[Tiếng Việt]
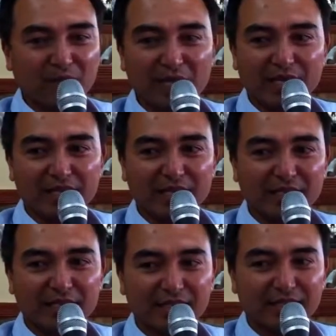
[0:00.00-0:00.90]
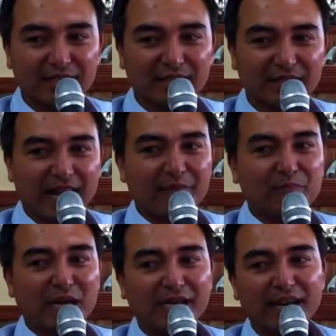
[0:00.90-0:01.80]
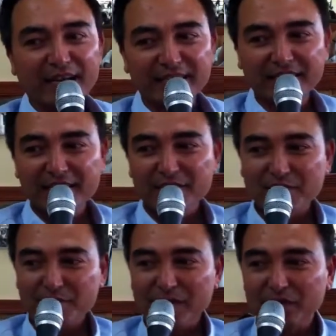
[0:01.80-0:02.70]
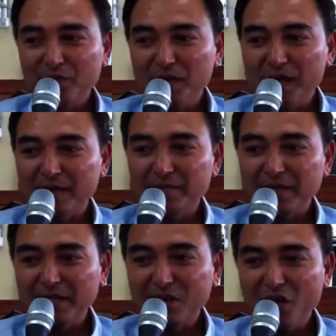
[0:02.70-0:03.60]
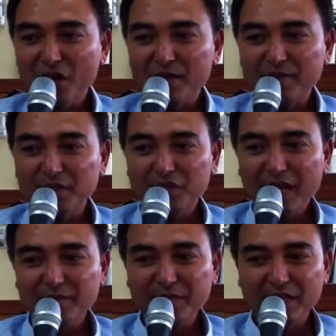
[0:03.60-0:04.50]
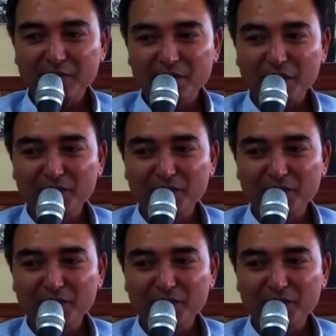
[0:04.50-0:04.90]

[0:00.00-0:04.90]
thấy uh, lành bệnh hết mà mình cũng lên mình coi mình chắc mình tìm